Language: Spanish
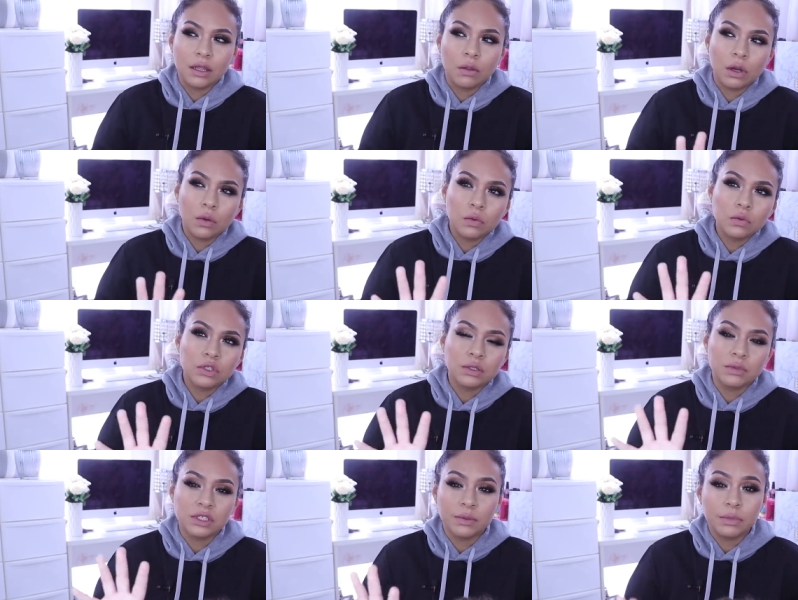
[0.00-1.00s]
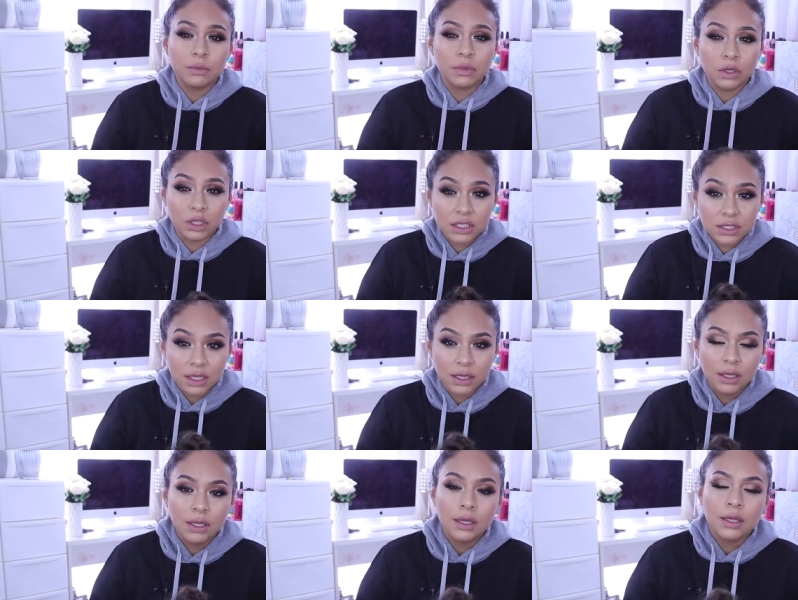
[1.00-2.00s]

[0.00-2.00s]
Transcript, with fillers: dado a luz y siempre me dicen